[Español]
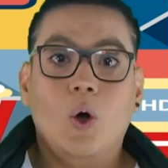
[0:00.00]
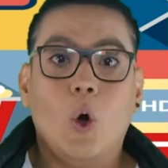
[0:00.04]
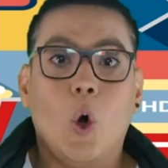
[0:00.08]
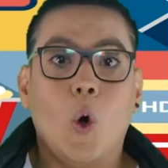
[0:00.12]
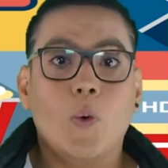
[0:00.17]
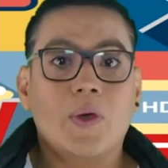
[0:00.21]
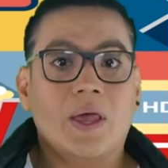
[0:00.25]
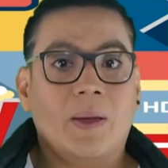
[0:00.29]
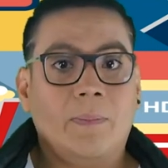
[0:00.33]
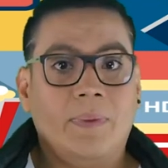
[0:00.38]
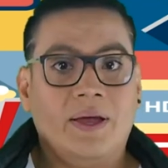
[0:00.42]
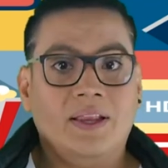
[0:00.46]

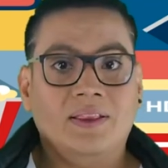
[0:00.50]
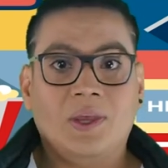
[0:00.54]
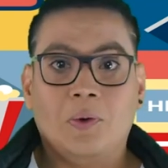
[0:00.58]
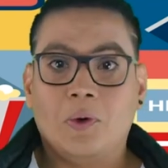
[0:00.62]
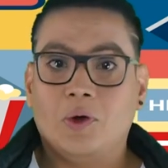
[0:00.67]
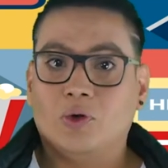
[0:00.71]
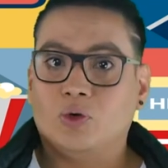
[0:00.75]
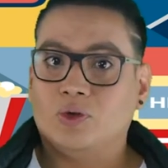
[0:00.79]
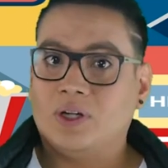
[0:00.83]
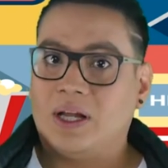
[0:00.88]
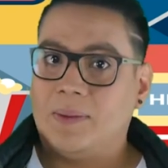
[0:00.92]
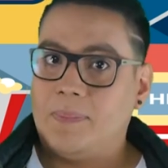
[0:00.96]
Obviamente
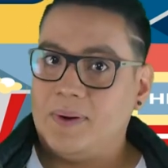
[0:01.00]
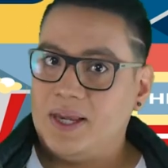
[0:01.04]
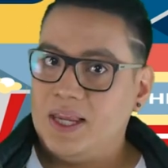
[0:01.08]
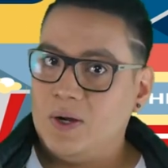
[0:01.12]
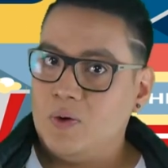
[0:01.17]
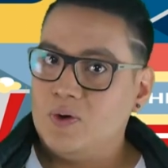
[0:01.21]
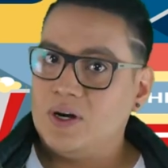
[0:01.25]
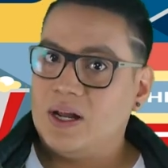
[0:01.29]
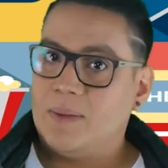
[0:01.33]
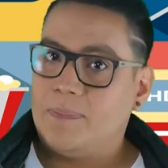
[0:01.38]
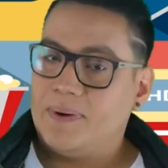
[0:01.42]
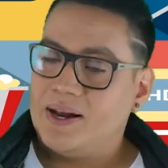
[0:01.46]
no es una
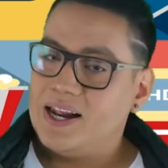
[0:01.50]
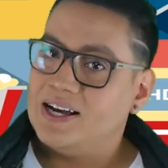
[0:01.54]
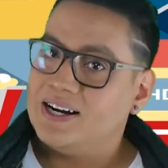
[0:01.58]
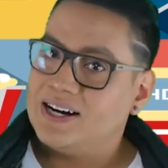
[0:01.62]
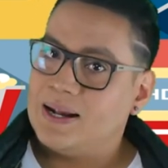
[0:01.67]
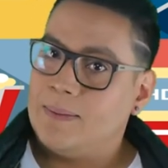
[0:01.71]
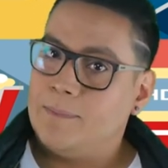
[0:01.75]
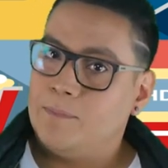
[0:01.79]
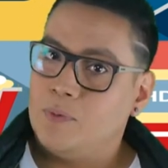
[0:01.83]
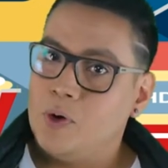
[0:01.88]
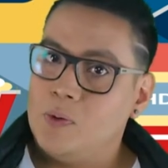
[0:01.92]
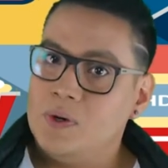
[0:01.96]
película para el
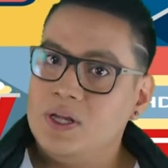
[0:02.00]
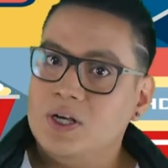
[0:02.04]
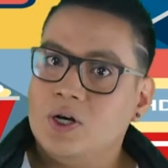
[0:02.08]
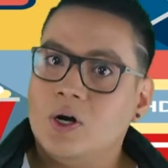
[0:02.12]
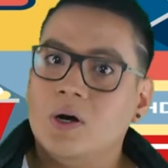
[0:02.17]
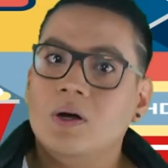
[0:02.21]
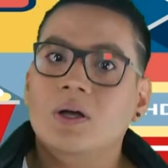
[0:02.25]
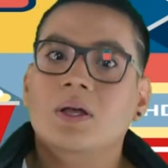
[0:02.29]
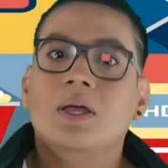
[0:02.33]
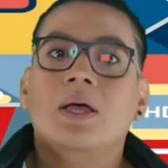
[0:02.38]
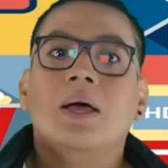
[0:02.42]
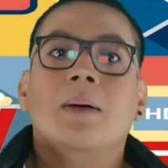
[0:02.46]
gran
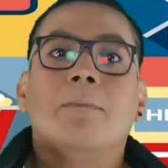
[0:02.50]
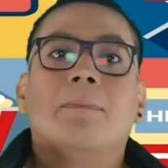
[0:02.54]
público,